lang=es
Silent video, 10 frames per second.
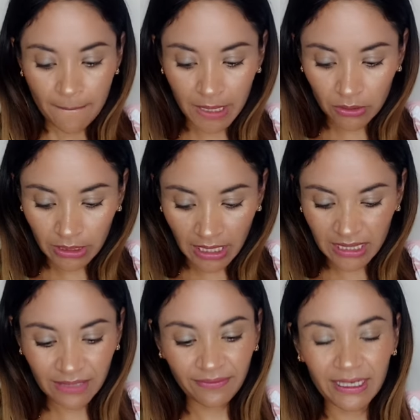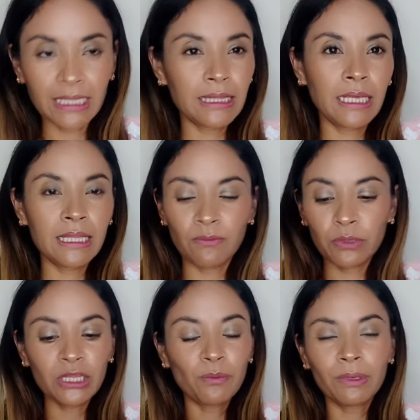pero traen diferente
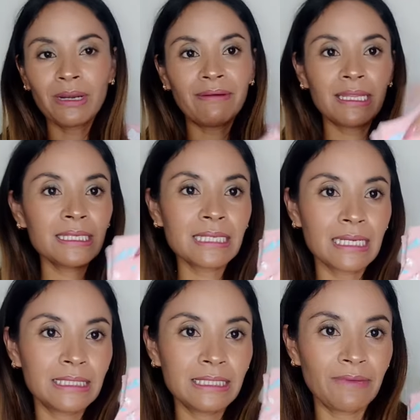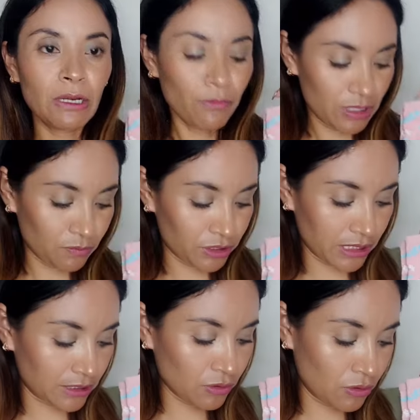dibujito, pero la verdad es que casi se ven lo mismo,
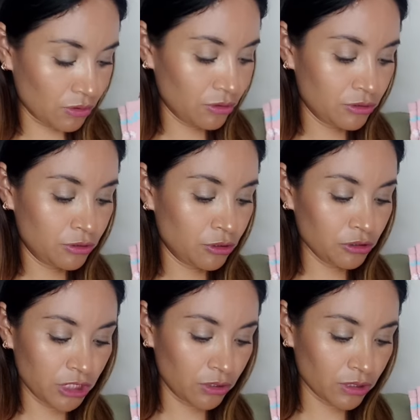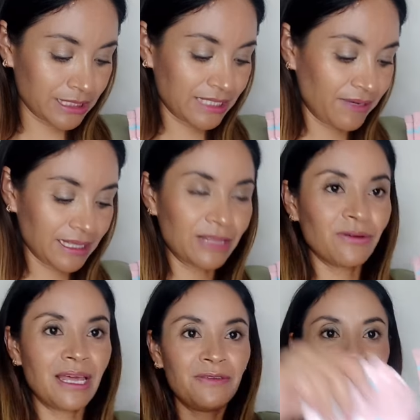chicas, no, yo no siento que se vea
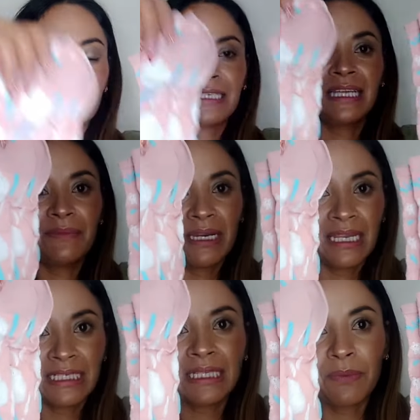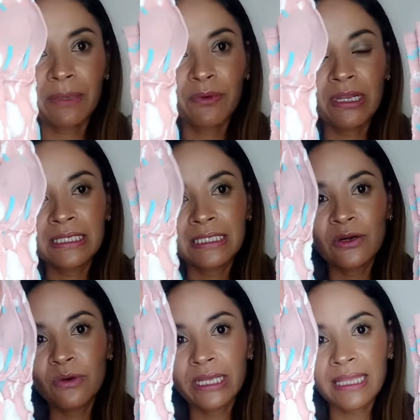tanto la diferencia, miren, ya si te pones así
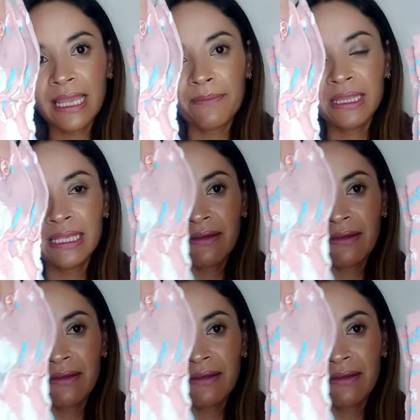como que detalladamente,